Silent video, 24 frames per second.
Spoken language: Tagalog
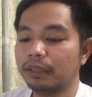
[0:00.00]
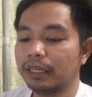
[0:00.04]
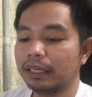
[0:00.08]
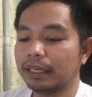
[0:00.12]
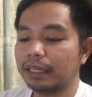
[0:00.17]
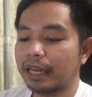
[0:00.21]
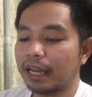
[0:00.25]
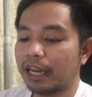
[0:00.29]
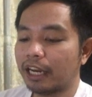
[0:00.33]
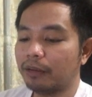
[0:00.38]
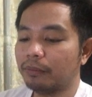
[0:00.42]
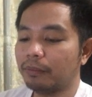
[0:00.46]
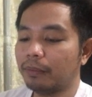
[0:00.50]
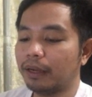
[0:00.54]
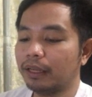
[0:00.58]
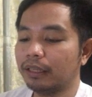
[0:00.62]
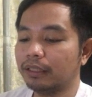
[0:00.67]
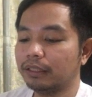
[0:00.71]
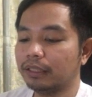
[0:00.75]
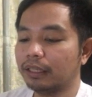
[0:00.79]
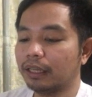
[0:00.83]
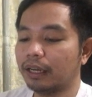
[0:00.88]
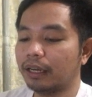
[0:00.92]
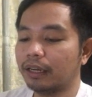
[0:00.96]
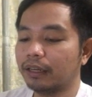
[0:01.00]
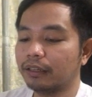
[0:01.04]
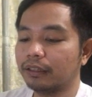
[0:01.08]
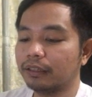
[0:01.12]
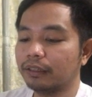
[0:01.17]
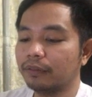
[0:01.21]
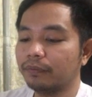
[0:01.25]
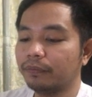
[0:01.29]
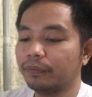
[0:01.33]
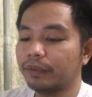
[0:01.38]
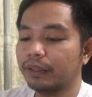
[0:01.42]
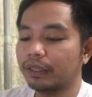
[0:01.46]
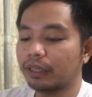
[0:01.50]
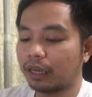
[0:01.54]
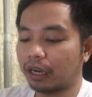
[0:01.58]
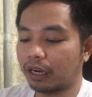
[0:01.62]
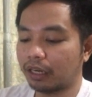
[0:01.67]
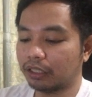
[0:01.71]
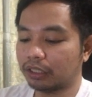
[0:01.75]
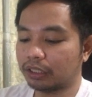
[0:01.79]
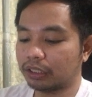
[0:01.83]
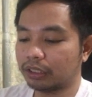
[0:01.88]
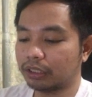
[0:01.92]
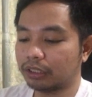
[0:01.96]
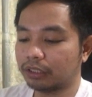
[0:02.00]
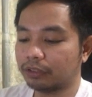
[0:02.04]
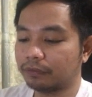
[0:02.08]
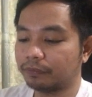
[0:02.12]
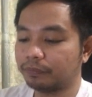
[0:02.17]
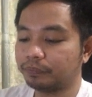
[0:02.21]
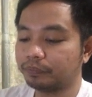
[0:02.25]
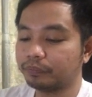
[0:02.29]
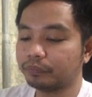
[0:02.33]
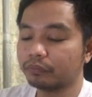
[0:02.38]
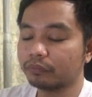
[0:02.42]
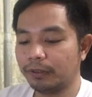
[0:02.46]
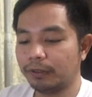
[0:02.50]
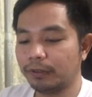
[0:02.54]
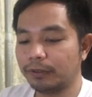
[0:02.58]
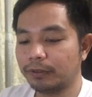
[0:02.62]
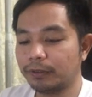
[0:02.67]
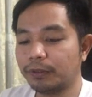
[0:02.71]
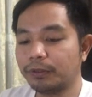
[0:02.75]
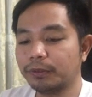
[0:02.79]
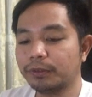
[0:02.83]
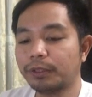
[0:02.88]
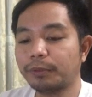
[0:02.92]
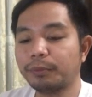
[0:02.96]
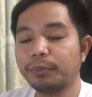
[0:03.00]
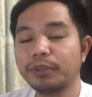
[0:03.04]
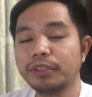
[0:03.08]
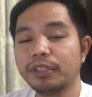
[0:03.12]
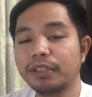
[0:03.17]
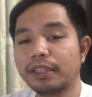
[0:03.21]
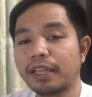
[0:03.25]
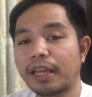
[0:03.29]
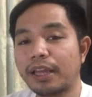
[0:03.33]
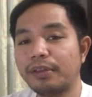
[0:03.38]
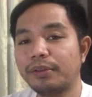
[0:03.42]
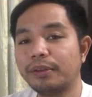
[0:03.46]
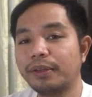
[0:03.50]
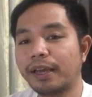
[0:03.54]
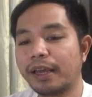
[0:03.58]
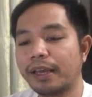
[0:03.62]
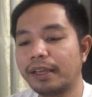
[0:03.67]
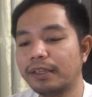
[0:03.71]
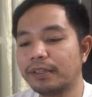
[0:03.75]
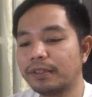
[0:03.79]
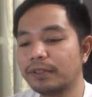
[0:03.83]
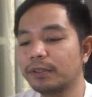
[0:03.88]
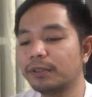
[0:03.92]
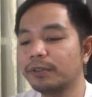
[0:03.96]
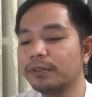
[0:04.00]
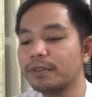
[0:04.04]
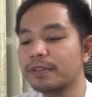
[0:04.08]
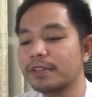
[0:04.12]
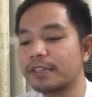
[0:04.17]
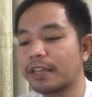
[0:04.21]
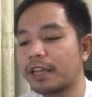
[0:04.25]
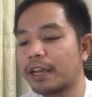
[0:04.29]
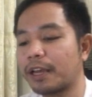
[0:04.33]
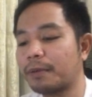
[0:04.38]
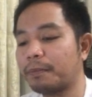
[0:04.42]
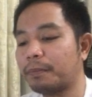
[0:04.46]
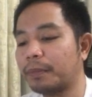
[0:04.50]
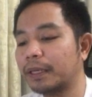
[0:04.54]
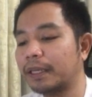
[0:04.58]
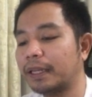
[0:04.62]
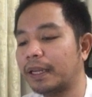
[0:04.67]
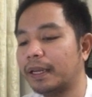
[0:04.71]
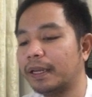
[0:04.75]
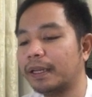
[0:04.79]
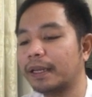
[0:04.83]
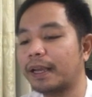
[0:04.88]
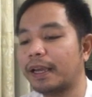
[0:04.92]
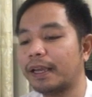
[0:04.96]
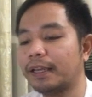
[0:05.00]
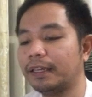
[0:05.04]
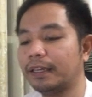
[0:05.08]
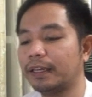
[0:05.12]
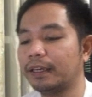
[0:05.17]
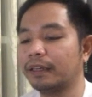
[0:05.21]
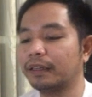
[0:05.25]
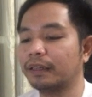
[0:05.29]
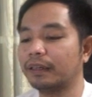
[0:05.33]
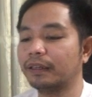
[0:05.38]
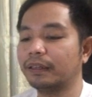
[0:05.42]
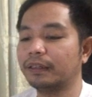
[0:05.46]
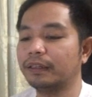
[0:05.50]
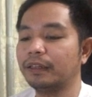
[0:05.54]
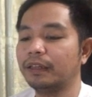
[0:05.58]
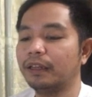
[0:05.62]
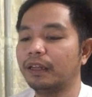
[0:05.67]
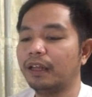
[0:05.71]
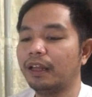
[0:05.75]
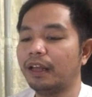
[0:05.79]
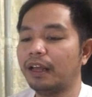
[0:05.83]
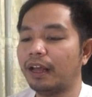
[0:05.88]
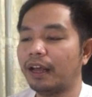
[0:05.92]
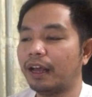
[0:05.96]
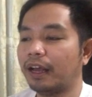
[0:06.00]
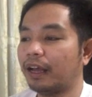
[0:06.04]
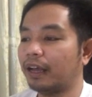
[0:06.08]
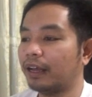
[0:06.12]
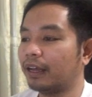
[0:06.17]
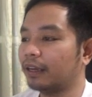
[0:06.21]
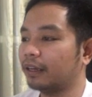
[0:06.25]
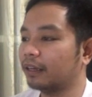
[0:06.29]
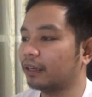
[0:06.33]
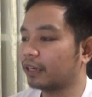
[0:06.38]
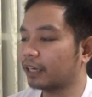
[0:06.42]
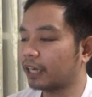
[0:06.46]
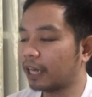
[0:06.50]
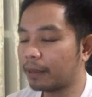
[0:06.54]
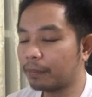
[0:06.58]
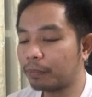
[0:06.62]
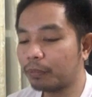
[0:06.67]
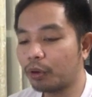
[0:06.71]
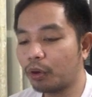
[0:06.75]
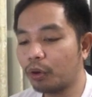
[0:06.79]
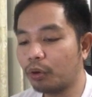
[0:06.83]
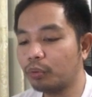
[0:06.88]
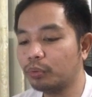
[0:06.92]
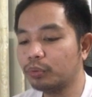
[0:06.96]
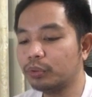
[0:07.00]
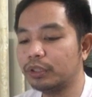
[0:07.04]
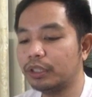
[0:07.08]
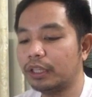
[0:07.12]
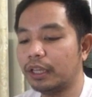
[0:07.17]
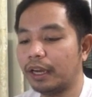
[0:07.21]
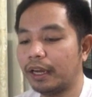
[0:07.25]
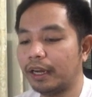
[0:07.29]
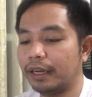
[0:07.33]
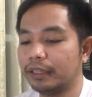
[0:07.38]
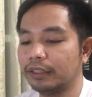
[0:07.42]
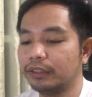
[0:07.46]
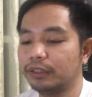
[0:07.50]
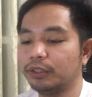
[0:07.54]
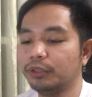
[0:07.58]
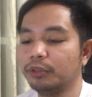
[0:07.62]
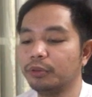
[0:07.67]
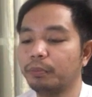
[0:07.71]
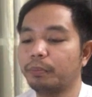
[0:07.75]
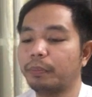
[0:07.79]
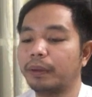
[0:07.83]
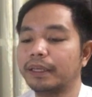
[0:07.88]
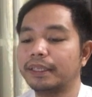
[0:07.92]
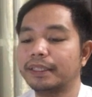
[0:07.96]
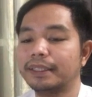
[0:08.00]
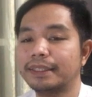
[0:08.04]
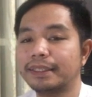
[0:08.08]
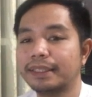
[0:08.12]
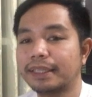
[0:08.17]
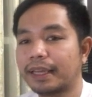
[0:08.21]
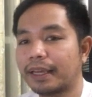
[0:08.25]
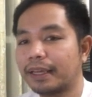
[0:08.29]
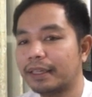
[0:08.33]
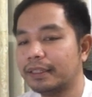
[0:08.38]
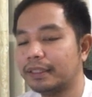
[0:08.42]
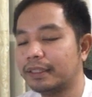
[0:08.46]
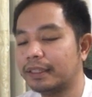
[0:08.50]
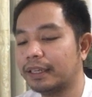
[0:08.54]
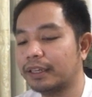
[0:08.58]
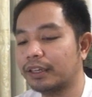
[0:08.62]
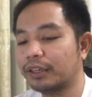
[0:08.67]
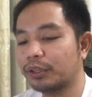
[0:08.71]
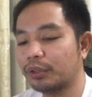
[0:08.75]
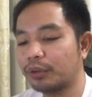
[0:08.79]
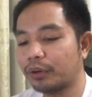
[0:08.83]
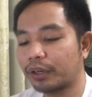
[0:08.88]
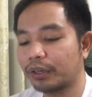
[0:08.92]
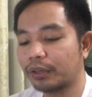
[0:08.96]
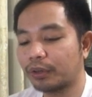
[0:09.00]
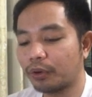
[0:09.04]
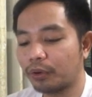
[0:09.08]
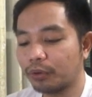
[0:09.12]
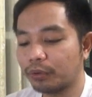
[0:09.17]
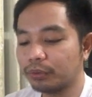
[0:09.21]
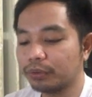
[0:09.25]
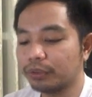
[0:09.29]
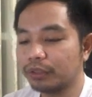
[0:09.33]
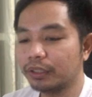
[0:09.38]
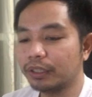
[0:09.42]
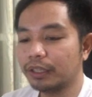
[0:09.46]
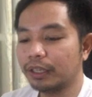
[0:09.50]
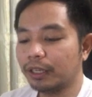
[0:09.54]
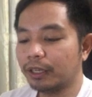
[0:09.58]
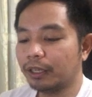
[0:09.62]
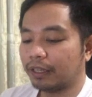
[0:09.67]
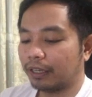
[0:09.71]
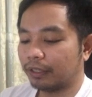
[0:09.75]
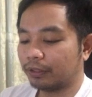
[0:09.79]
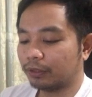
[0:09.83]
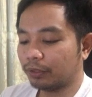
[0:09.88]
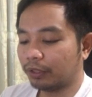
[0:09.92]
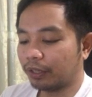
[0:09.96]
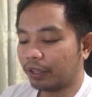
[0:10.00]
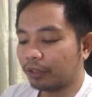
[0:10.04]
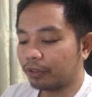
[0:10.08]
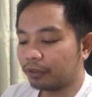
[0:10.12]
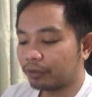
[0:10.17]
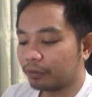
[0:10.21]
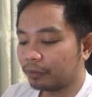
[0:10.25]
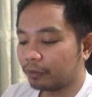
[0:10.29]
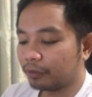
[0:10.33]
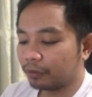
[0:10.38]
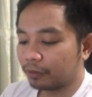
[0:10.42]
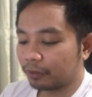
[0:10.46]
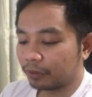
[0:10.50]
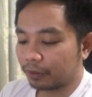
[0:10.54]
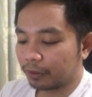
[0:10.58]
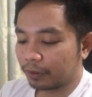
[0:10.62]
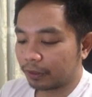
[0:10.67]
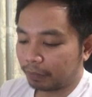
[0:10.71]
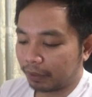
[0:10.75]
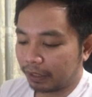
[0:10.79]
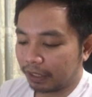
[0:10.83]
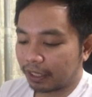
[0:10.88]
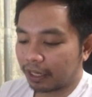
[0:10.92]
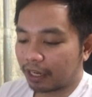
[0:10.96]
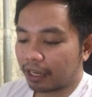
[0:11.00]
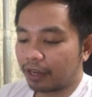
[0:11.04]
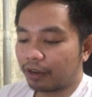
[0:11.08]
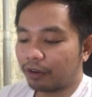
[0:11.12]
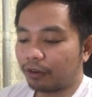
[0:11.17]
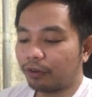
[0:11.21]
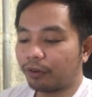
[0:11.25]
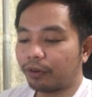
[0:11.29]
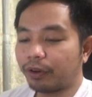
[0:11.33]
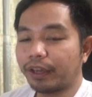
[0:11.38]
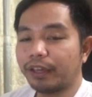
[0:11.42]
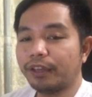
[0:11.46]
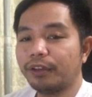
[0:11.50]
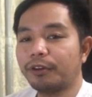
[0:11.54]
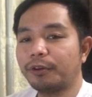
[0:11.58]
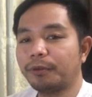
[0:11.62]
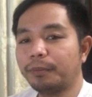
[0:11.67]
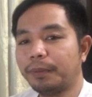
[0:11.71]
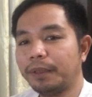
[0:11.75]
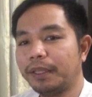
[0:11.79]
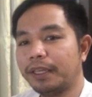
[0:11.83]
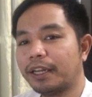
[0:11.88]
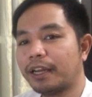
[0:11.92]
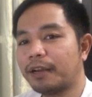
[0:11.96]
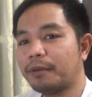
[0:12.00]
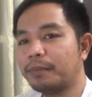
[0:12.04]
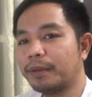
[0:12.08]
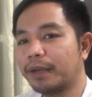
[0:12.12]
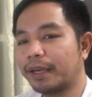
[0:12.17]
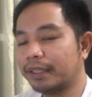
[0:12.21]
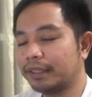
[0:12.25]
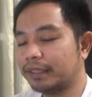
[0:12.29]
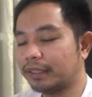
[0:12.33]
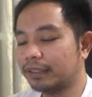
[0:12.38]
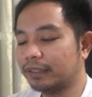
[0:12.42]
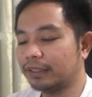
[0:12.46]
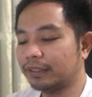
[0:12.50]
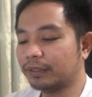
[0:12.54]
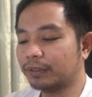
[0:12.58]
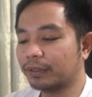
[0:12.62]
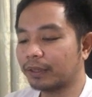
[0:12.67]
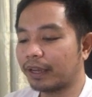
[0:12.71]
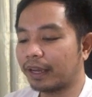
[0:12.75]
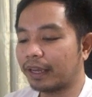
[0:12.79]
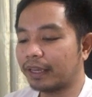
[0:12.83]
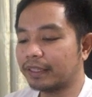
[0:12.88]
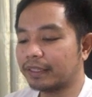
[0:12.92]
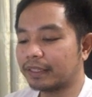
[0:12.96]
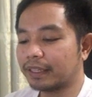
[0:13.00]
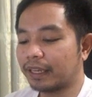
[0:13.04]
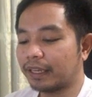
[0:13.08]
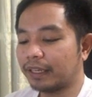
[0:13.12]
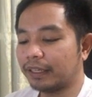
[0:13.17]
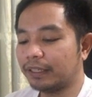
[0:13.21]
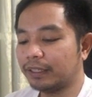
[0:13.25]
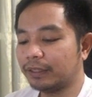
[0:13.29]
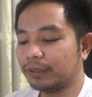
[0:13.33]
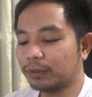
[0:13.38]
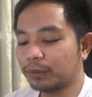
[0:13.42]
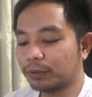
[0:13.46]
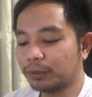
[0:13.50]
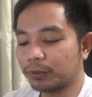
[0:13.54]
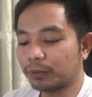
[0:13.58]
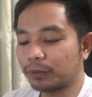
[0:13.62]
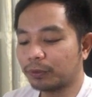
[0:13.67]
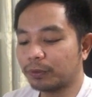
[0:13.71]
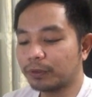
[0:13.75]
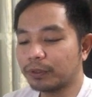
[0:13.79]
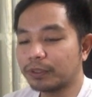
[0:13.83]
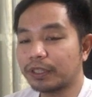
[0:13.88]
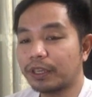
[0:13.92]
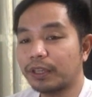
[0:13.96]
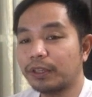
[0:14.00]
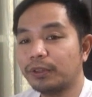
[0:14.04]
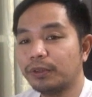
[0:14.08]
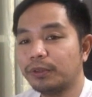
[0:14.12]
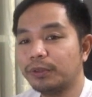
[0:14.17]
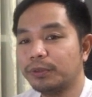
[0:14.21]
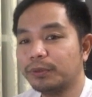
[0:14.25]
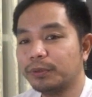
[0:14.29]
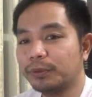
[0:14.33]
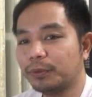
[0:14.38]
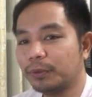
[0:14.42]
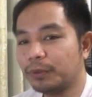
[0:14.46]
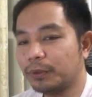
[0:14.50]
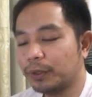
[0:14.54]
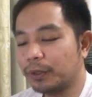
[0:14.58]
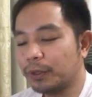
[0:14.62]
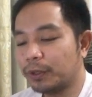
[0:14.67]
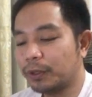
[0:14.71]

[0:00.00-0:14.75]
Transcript: naglalaman ng cash. So, tapos na tayo guys dun sa paglalagay ng uh, clap code at yung pag-scan ng QR code. Ito na yung pinaka-okay or pinaka-maganda dito guys ay tuturo ko sa inyo yung